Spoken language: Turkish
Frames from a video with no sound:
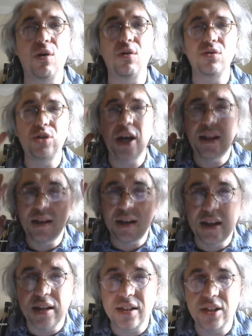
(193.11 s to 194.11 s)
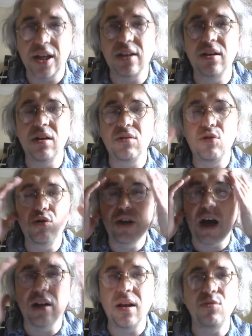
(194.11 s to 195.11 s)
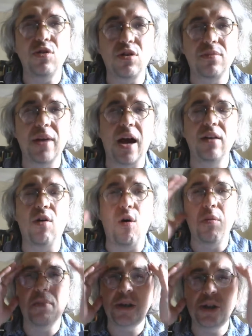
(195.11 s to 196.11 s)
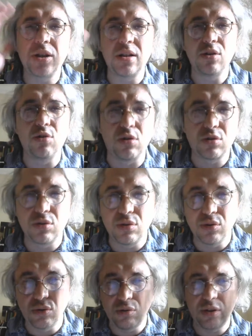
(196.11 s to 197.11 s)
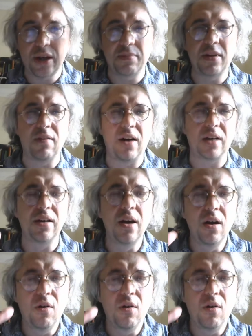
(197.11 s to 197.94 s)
O şeylere girecek göze alamıyorum yani. 15 yılın yorgunluğu üzerimde var.